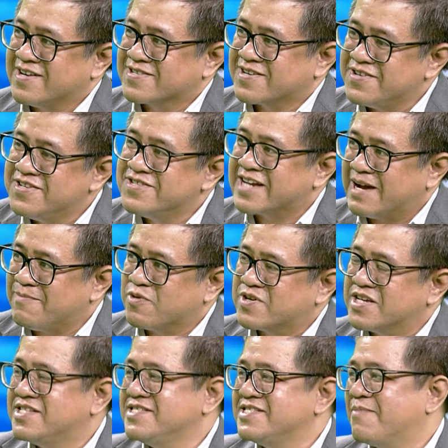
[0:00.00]
có đưa ra một
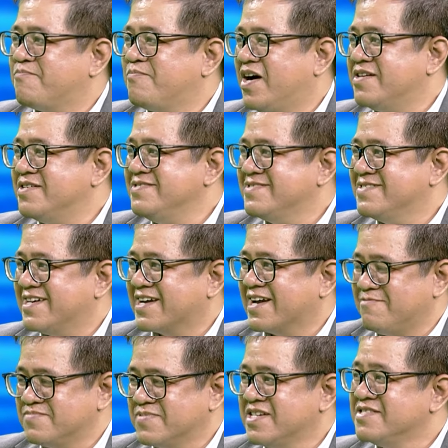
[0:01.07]
cái chính sách mới hay không